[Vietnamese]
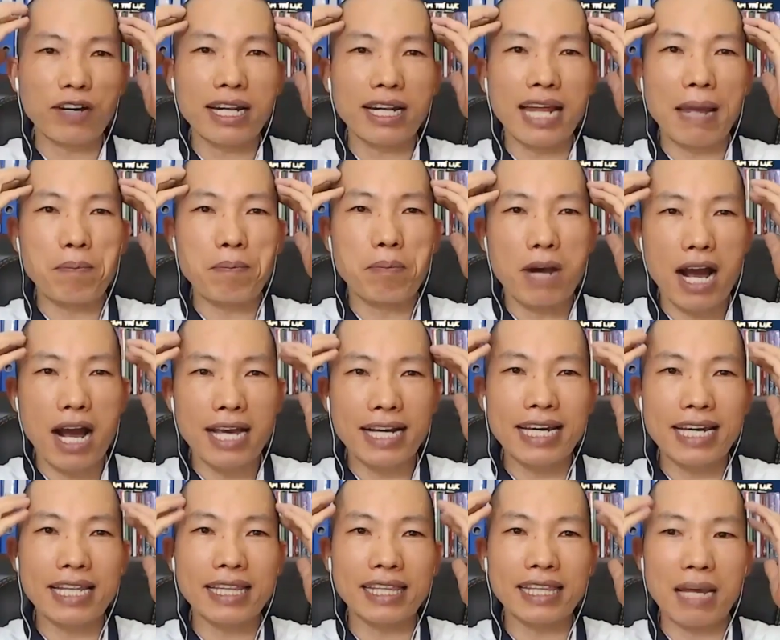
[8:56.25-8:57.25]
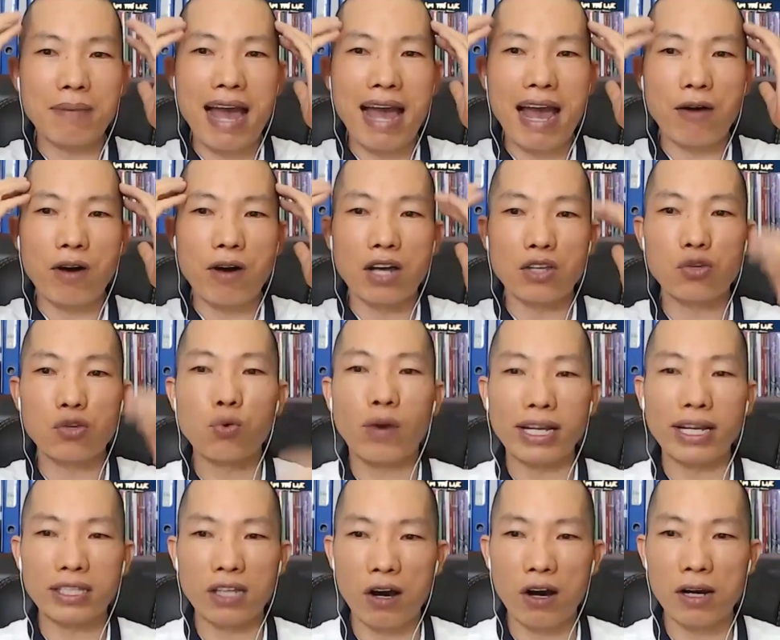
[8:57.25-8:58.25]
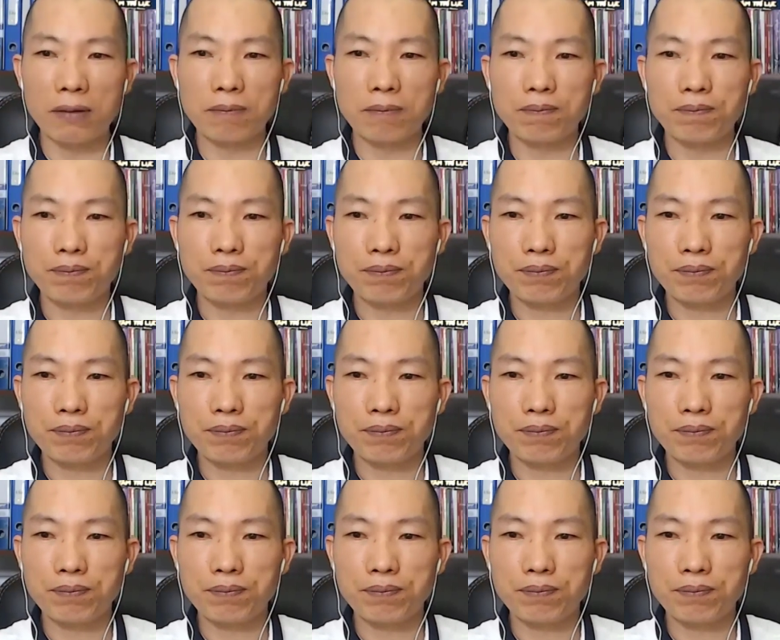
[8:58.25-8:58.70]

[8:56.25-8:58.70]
với lại mười nghìn tế bào ở xung quanh nó.